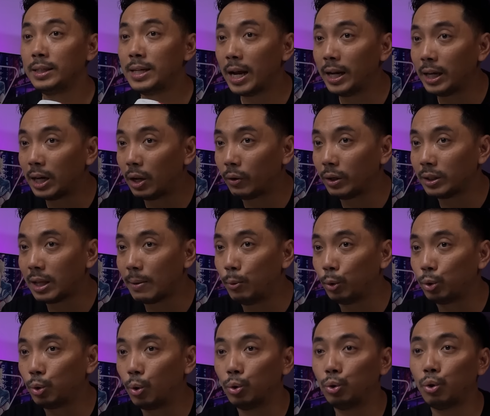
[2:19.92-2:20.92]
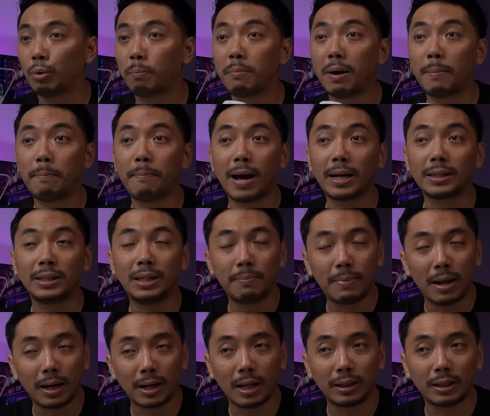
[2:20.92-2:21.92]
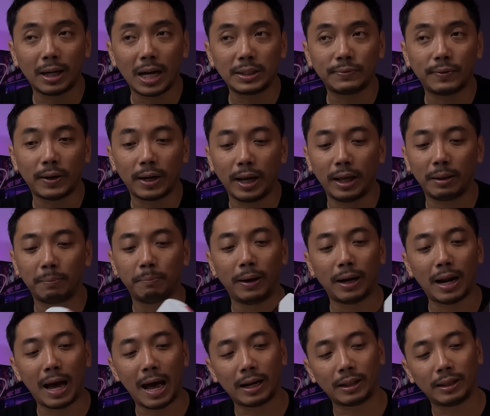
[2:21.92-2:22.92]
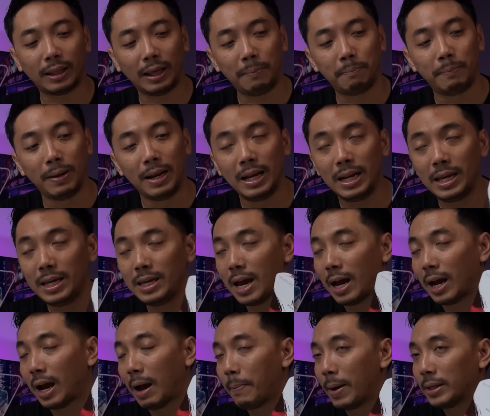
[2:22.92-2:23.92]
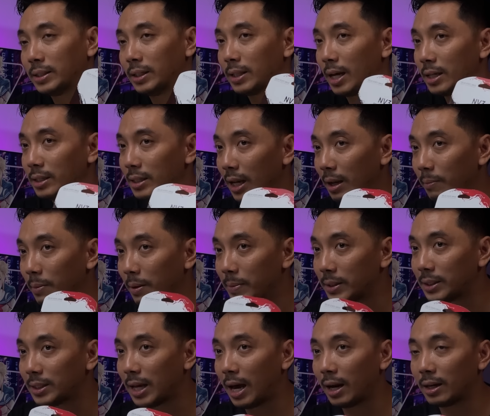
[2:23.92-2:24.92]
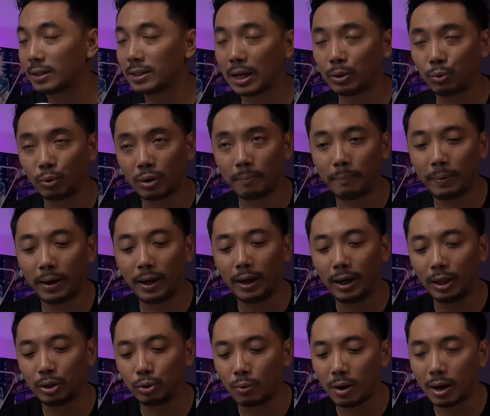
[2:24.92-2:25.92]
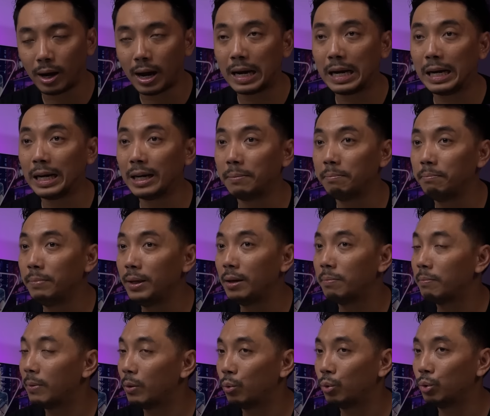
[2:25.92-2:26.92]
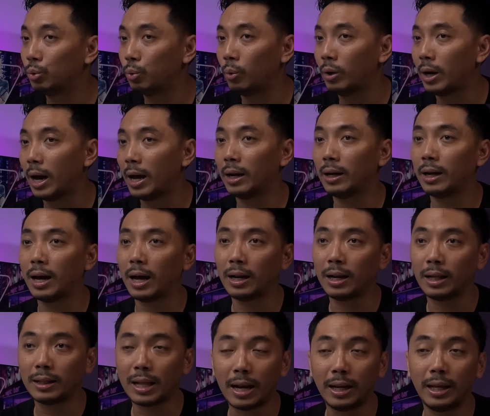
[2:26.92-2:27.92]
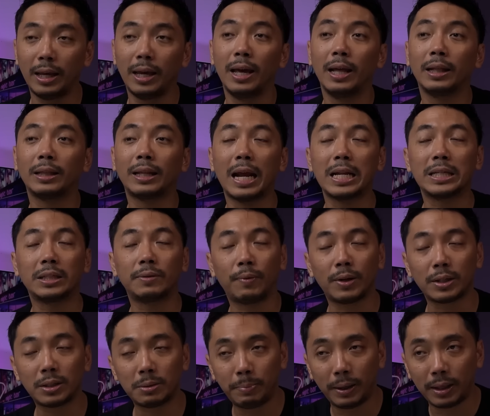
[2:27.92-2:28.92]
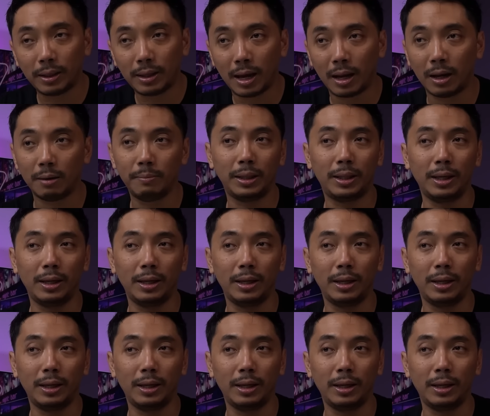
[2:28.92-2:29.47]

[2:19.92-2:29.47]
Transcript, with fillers: Jadi kalau kita butuh untuk memakai memaksimalkan transfer rate berarti beli yang kapasitasnya lebih besar satu keping itu akan lebih menguntungkan karena tadi transfer speednya lebih